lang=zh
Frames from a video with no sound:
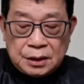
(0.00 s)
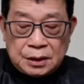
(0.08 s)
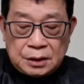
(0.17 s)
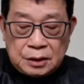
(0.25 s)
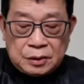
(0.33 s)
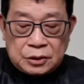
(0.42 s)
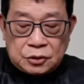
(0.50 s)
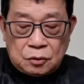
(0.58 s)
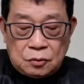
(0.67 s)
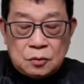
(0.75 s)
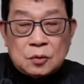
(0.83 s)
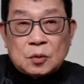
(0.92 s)
因为
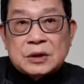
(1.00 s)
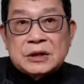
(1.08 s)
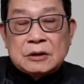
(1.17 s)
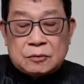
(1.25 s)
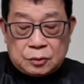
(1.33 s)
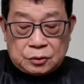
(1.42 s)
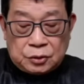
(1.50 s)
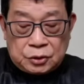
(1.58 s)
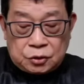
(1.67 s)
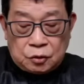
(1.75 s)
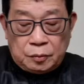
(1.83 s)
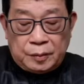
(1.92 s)
中国政府对
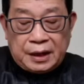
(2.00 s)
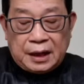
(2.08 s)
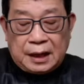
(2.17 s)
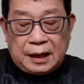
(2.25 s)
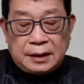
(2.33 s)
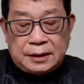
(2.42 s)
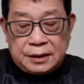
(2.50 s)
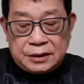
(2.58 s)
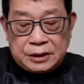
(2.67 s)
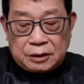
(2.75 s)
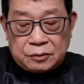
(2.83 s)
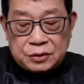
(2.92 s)
中美航天
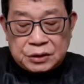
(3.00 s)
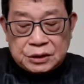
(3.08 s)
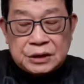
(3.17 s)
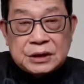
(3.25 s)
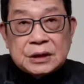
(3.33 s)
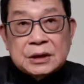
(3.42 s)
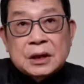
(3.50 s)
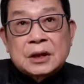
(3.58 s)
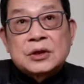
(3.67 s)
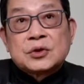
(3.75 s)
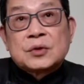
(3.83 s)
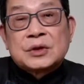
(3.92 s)
交流、时
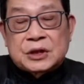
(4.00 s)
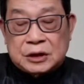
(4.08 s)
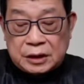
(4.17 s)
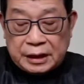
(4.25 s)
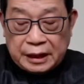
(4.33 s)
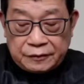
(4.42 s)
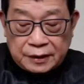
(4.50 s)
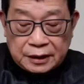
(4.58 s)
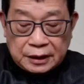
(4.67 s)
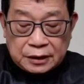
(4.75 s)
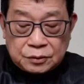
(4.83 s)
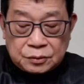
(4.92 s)
合作持开放
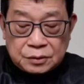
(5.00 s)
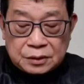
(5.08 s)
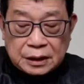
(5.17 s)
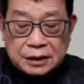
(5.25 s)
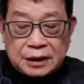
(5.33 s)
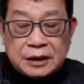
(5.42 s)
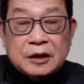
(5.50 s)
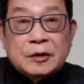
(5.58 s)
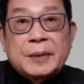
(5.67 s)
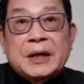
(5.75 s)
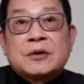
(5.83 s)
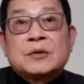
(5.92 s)
的态度，但提到
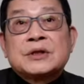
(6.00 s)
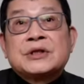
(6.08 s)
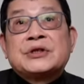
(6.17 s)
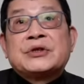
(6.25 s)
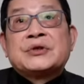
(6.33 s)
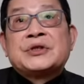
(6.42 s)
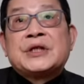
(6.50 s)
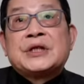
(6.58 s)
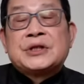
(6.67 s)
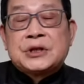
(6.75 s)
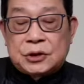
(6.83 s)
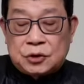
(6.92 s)
了美国自己有
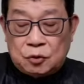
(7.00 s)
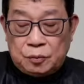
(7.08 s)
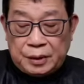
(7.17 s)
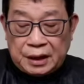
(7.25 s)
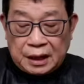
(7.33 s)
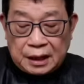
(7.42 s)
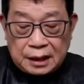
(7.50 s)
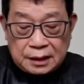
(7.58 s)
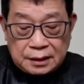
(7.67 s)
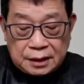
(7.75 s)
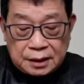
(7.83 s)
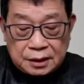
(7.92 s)
限制中美
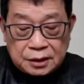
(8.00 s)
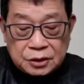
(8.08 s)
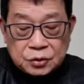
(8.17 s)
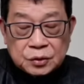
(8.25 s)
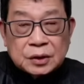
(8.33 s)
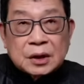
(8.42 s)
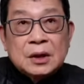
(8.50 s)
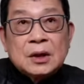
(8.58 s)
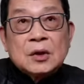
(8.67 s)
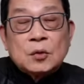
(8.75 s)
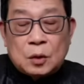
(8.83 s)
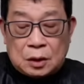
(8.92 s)
航天合作的
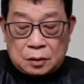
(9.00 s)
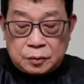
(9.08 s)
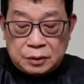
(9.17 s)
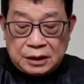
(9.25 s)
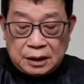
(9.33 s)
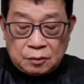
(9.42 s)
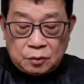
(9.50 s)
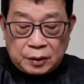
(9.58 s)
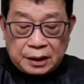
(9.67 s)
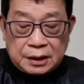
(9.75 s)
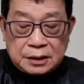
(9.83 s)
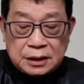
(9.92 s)
沃尔夫条
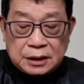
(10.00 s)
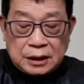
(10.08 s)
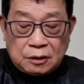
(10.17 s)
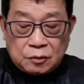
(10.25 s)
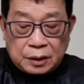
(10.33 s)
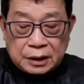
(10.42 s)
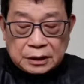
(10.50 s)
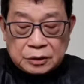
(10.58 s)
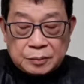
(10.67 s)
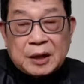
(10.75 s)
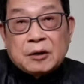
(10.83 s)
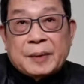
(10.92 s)
款，这个条款呢
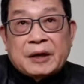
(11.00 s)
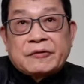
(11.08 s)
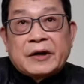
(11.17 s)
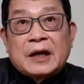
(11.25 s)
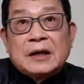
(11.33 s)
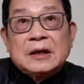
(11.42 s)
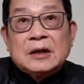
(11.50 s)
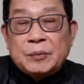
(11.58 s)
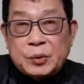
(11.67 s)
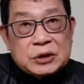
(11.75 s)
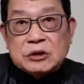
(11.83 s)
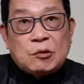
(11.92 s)
就没有办法，
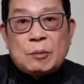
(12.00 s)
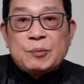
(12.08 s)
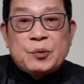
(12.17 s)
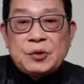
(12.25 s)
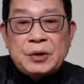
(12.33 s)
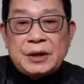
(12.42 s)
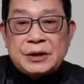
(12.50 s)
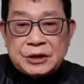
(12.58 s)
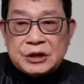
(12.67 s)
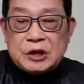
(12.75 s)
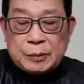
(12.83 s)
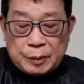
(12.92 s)
不是我们不愿意，
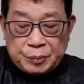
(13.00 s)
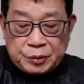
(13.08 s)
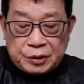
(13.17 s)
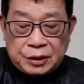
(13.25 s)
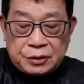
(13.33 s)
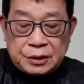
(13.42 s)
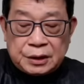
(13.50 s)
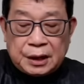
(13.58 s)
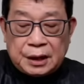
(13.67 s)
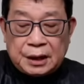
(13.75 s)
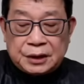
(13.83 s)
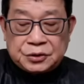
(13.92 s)
是你们不愿意
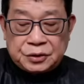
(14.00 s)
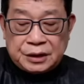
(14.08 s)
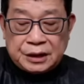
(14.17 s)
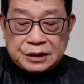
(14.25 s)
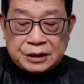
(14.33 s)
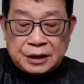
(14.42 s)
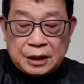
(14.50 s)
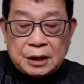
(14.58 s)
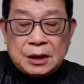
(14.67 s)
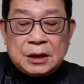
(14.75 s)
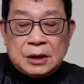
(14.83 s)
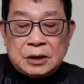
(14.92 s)
啊。所以呢，这里
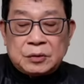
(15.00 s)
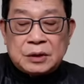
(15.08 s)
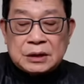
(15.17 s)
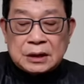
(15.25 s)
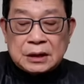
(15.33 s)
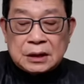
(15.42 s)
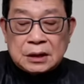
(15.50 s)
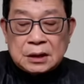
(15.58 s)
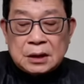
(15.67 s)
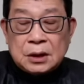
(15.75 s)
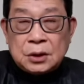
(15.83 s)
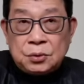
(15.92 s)
因为这个呢，
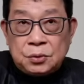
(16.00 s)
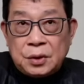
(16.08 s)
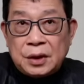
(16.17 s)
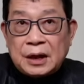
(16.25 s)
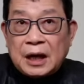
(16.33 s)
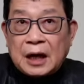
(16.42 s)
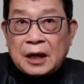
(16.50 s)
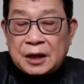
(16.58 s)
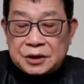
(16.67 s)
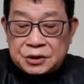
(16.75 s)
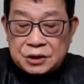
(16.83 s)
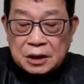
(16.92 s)
月壤
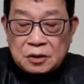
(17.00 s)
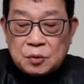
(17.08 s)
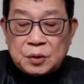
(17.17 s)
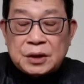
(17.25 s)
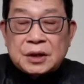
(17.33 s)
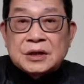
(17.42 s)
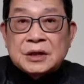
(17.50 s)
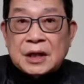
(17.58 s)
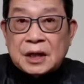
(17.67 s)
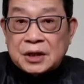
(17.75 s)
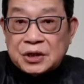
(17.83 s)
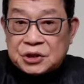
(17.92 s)
很珍贵，而且
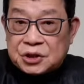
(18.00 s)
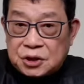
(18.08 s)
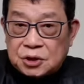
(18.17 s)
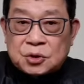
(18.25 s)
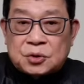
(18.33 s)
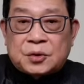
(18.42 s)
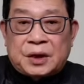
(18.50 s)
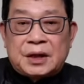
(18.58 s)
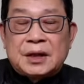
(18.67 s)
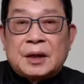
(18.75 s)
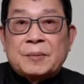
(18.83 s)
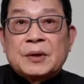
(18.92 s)
它可以治水
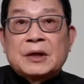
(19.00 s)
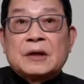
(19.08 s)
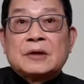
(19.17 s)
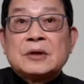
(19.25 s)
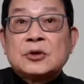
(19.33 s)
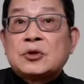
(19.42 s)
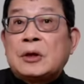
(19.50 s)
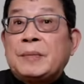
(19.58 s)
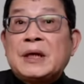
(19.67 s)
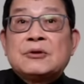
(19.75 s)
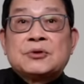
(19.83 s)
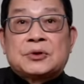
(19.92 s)
啊，不能。那虽然
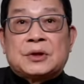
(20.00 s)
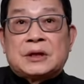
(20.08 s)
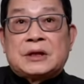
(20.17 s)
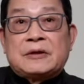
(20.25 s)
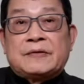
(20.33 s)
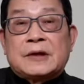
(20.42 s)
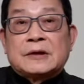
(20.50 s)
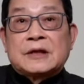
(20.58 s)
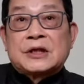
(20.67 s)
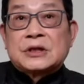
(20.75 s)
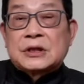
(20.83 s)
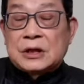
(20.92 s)
没有水的地方，
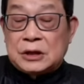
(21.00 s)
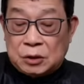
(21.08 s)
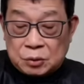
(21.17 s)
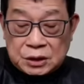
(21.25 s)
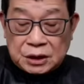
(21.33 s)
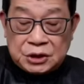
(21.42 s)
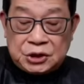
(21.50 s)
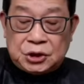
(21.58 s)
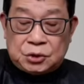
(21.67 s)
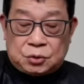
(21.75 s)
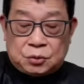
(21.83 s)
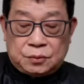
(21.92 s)
但是呢，有这个
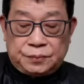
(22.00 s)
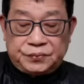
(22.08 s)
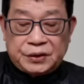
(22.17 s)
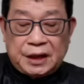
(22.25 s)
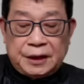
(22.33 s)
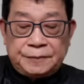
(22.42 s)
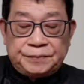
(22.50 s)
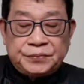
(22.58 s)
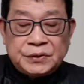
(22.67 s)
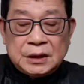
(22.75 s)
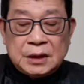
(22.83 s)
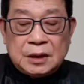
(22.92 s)
技术啊。
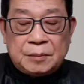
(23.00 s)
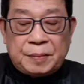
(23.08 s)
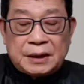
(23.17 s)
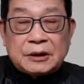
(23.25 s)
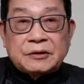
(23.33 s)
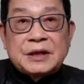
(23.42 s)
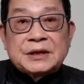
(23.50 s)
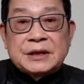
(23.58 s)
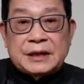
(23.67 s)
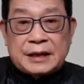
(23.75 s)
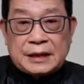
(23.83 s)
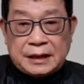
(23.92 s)
半岛电
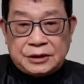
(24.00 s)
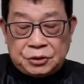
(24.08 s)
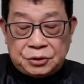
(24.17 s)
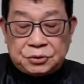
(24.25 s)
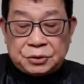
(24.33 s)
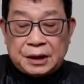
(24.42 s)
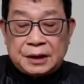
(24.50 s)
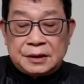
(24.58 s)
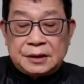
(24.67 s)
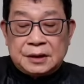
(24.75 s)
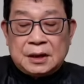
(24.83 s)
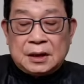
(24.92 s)
视台谈选举了。
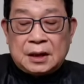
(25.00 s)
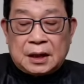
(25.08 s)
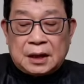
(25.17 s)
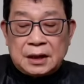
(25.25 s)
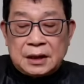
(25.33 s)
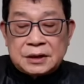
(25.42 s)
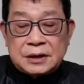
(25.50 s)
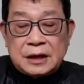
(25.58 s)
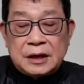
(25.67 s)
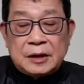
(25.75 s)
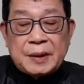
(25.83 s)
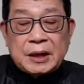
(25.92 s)
二零二四
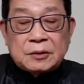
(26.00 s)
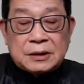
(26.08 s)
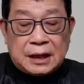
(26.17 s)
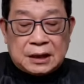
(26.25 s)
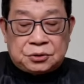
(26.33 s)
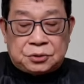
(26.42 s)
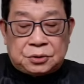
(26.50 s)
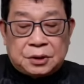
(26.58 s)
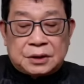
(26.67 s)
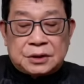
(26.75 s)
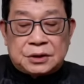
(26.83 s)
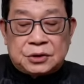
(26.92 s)
年的美国大
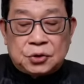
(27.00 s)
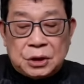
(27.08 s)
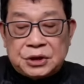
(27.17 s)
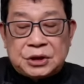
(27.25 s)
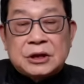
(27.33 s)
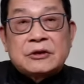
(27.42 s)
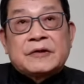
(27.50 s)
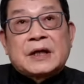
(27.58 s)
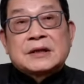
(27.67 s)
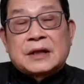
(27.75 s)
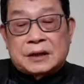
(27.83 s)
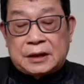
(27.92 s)
选最新的
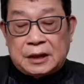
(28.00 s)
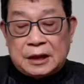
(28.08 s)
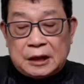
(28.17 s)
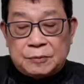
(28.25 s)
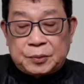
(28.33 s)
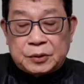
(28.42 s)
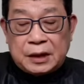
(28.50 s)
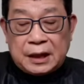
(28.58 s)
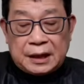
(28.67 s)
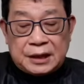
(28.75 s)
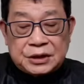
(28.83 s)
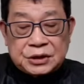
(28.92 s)
发展，特朗普和
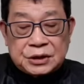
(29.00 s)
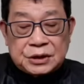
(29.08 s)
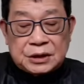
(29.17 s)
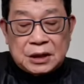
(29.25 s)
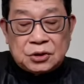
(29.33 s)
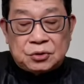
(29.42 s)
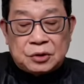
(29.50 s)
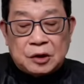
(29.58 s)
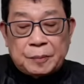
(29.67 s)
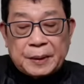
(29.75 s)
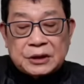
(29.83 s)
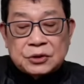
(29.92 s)
哈里斯争取
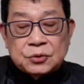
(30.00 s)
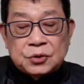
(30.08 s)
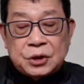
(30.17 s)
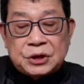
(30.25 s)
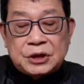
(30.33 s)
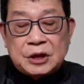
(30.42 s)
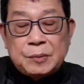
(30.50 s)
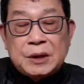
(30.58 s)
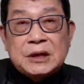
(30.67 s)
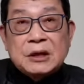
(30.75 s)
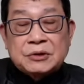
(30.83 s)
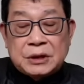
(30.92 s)
摇摆州最新的
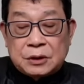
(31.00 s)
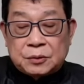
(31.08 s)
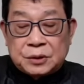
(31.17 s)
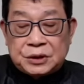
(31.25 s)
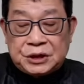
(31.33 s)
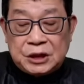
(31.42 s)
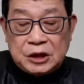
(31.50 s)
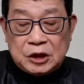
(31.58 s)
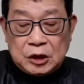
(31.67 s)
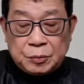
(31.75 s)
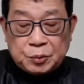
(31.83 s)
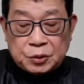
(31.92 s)
民调结果进
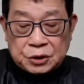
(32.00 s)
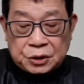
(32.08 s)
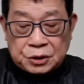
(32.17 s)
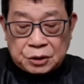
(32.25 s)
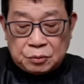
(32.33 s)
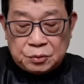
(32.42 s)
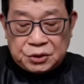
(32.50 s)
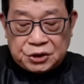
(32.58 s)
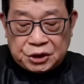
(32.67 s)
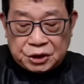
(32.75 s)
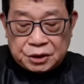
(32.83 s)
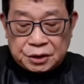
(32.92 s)
一步的收
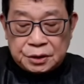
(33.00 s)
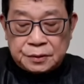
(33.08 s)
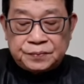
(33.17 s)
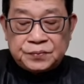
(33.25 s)
紧。